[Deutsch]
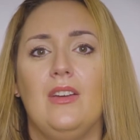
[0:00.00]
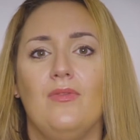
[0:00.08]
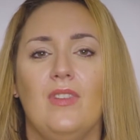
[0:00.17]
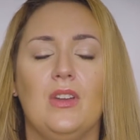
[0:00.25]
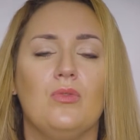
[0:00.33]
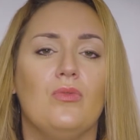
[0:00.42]

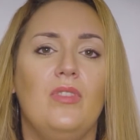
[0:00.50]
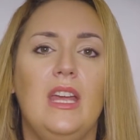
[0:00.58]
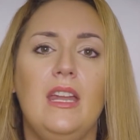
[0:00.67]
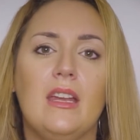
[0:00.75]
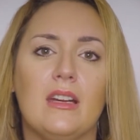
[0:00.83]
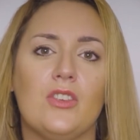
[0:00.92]
Wenn du
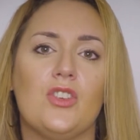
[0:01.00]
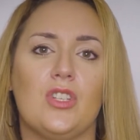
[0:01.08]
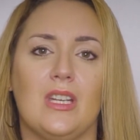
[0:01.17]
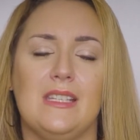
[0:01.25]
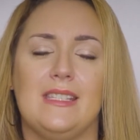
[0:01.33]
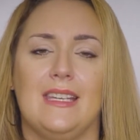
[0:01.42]
weniger
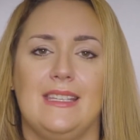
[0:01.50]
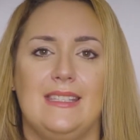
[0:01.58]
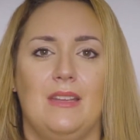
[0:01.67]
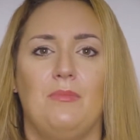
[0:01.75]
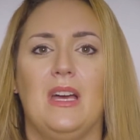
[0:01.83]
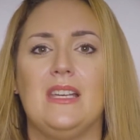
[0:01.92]
Stress hast,
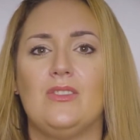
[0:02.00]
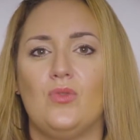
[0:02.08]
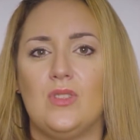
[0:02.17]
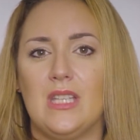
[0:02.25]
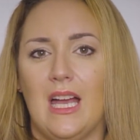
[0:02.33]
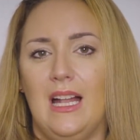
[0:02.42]
dann machst du
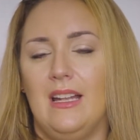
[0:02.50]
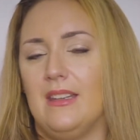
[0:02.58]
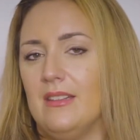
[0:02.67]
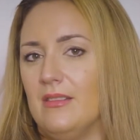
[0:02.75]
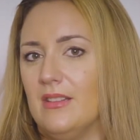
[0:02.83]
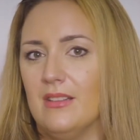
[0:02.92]
es halt
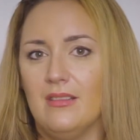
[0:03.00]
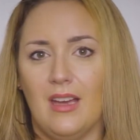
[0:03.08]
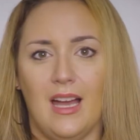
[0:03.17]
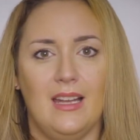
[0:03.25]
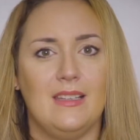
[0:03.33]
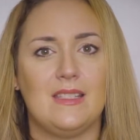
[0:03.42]
Ne?
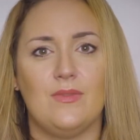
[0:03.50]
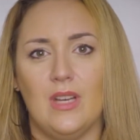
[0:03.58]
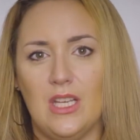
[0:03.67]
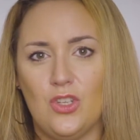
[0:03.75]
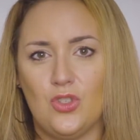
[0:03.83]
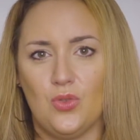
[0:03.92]
Alle
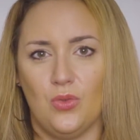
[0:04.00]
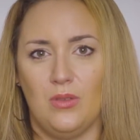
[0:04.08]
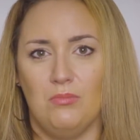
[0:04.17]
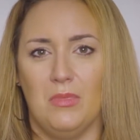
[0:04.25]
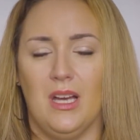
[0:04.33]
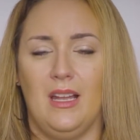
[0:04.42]
zwei
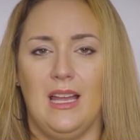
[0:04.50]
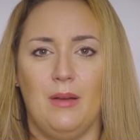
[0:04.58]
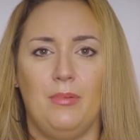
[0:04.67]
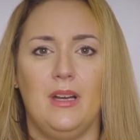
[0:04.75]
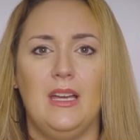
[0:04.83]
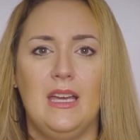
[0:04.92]
Stunden mal.
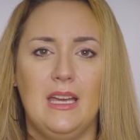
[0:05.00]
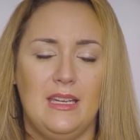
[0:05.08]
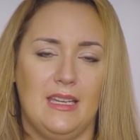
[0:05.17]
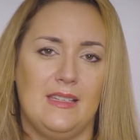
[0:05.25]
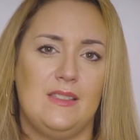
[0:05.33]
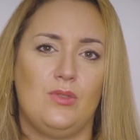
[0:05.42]
Aber
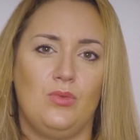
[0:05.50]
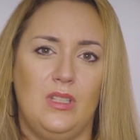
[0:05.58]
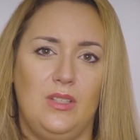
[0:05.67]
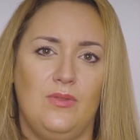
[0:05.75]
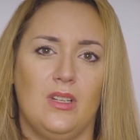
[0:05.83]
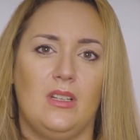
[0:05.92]
dass du
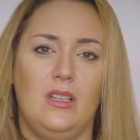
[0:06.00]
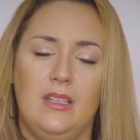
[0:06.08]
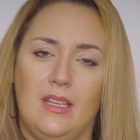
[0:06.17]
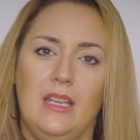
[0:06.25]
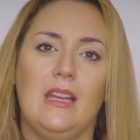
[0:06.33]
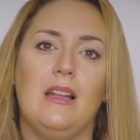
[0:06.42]
dich
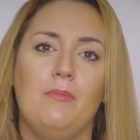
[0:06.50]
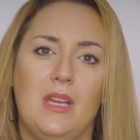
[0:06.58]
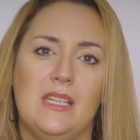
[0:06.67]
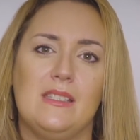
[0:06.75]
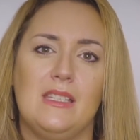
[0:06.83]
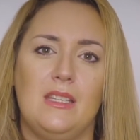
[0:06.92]
wirklich
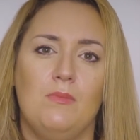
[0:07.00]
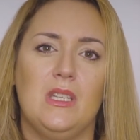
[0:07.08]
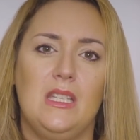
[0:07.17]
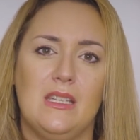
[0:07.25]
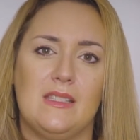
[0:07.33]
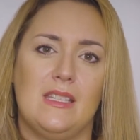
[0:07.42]
regelmäßig
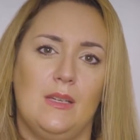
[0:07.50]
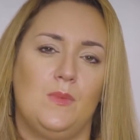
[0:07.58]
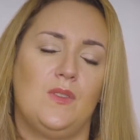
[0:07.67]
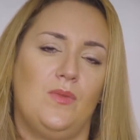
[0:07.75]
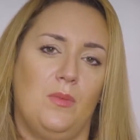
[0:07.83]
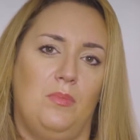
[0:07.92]
mit dir
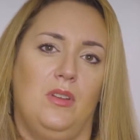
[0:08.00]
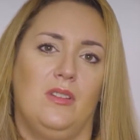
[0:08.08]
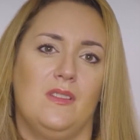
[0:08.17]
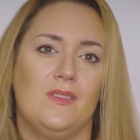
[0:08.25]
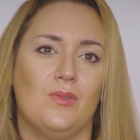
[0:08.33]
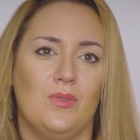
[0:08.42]
selbst
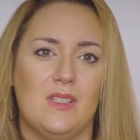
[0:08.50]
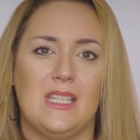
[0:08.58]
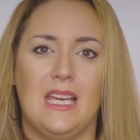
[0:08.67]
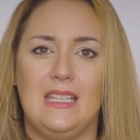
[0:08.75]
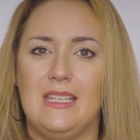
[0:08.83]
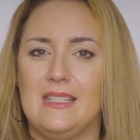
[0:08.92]
verbindest. Und das
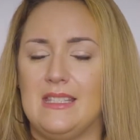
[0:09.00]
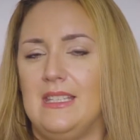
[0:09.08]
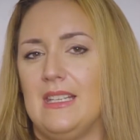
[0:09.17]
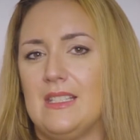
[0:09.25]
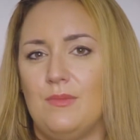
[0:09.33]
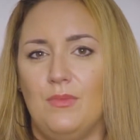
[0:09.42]
hat jetzt
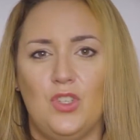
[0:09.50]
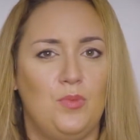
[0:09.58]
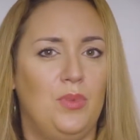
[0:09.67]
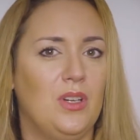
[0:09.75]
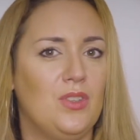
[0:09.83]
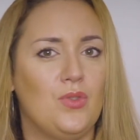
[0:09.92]
nichts mit
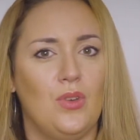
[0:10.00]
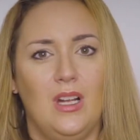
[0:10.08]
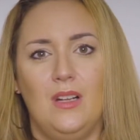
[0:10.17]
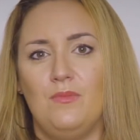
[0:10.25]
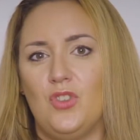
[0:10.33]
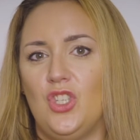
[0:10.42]

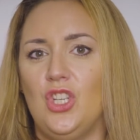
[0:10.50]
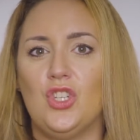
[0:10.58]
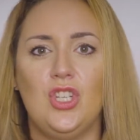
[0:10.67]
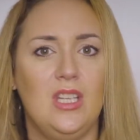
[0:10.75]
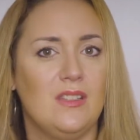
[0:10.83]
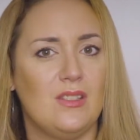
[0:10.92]
spirituellem
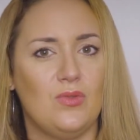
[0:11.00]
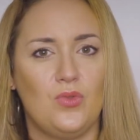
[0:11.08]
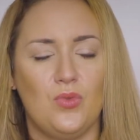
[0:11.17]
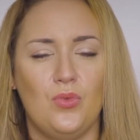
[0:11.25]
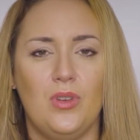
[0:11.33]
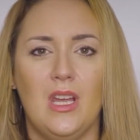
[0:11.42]
Shishi zu
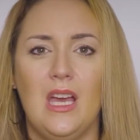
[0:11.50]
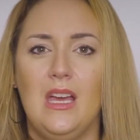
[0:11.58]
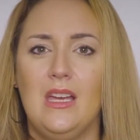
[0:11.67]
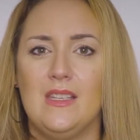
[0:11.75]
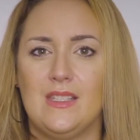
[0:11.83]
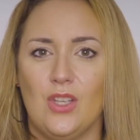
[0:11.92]
tun,
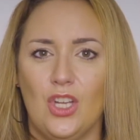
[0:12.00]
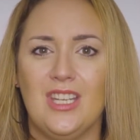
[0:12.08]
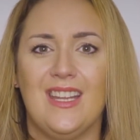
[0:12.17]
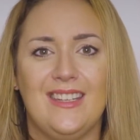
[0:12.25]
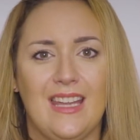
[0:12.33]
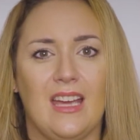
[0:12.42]

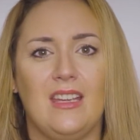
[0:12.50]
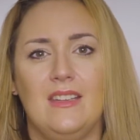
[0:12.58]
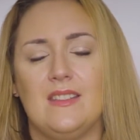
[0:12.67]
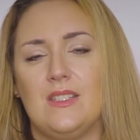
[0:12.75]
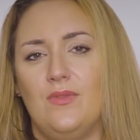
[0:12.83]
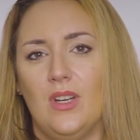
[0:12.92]
sondern da
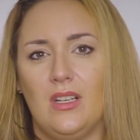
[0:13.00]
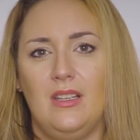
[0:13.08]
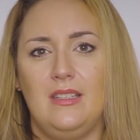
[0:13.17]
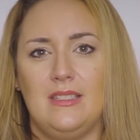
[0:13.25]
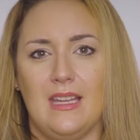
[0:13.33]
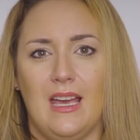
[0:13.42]
geht es
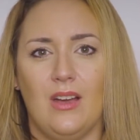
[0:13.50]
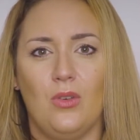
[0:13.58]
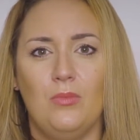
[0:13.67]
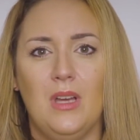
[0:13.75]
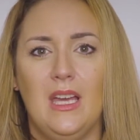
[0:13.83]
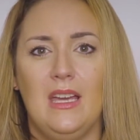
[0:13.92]
wirklich
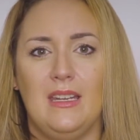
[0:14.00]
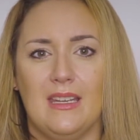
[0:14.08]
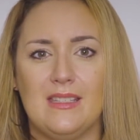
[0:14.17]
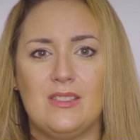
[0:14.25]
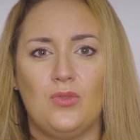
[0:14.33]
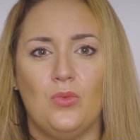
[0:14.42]
darum,
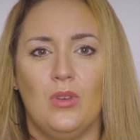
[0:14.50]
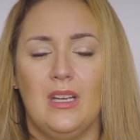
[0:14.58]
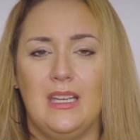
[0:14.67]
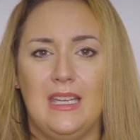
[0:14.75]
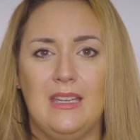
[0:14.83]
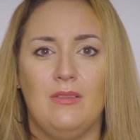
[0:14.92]
dass du
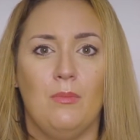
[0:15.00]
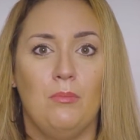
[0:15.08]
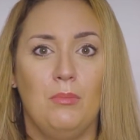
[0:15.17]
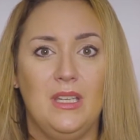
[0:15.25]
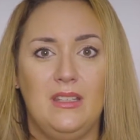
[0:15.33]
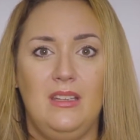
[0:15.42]
in,
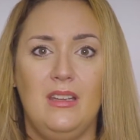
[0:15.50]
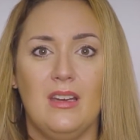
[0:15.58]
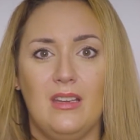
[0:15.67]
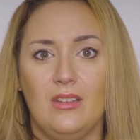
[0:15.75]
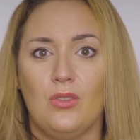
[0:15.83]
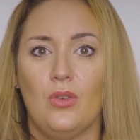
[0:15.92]
mit
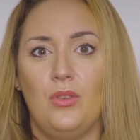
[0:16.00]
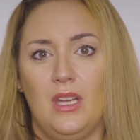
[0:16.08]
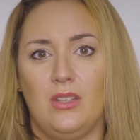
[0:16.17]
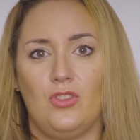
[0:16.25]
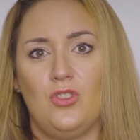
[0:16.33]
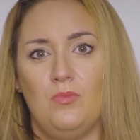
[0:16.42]
dir in
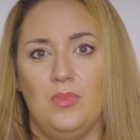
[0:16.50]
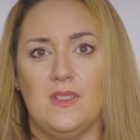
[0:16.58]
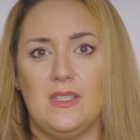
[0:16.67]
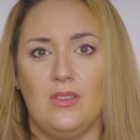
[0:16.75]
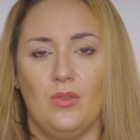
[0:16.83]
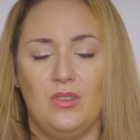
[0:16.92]
Connection
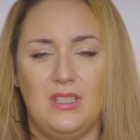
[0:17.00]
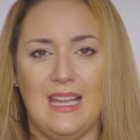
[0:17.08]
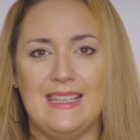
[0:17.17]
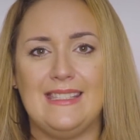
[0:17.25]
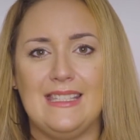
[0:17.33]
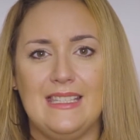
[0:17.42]
bist. Und
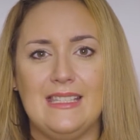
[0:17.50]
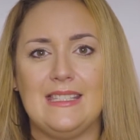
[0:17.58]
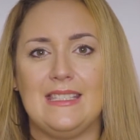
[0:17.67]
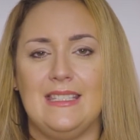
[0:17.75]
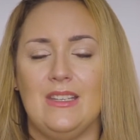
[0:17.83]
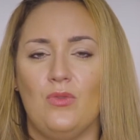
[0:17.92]
das
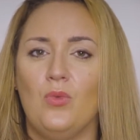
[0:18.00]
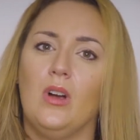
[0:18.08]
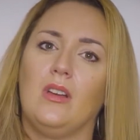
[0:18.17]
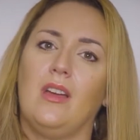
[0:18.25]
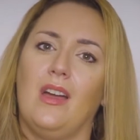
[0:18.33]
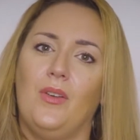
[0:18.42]
ist eine
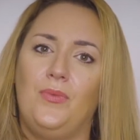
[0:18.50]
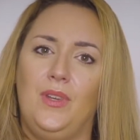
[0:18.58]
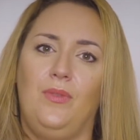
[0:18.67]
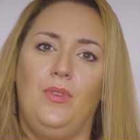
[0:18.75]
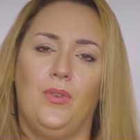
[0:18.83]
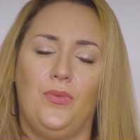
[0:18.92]
Urkraft,
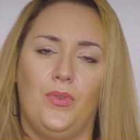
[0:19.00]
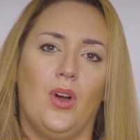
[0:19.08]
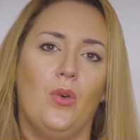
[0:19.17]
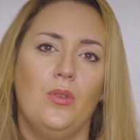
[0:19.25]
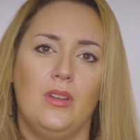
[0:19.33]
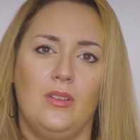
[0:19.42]
die wir
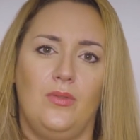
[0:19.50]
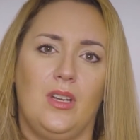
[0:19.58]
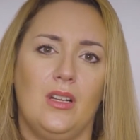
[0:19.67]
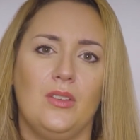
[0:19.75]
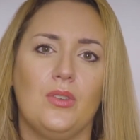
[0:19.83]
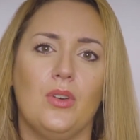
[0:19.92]
Frauen
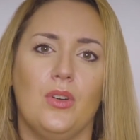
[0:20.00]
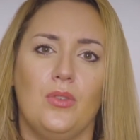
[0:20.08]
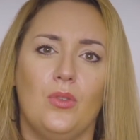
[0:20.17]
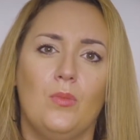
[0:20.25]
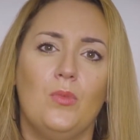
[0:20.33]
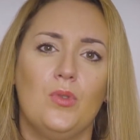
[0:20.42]
entwickeln können,
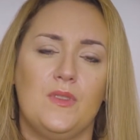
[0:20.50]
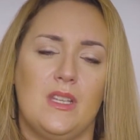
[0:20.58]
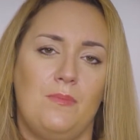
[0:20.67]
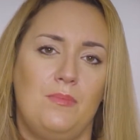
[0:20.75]
um unser